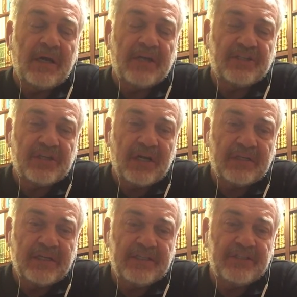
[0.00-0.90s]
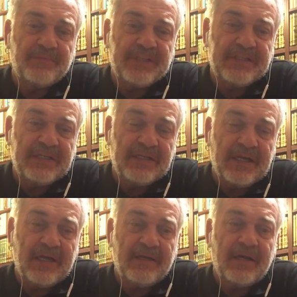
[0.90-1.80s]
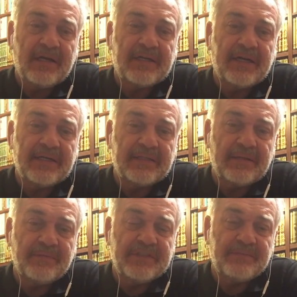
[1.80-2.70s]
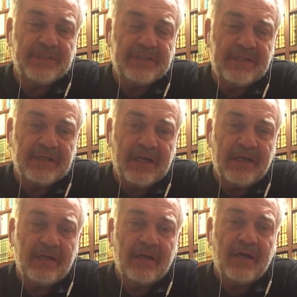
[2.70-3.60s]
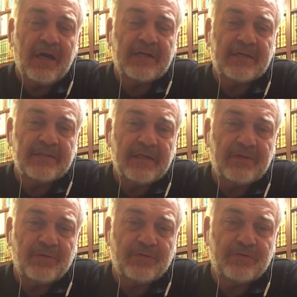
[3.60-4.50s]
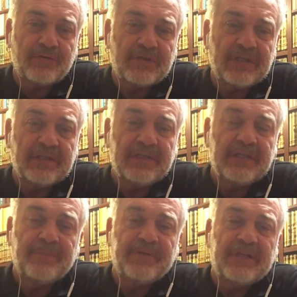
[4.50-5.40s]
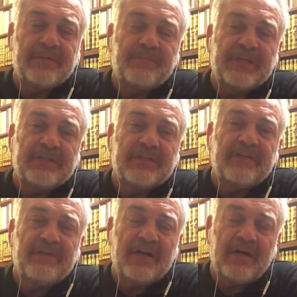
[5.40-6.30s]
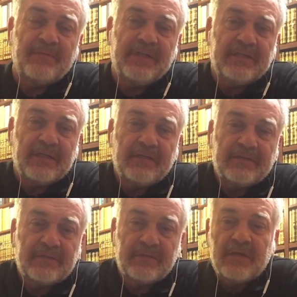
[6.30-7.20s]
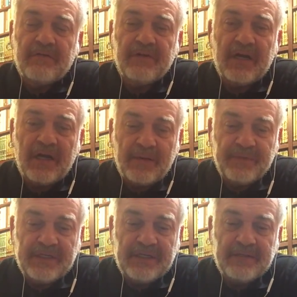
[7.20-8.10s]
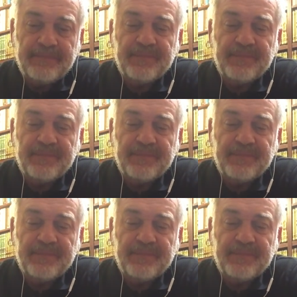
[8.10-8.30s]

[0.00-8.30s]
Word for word: aşağılayıcı bir dille, hakaretemiz bir dille hakkında konuştukları yapıların başında ve habilik gelir. Ve habiliğin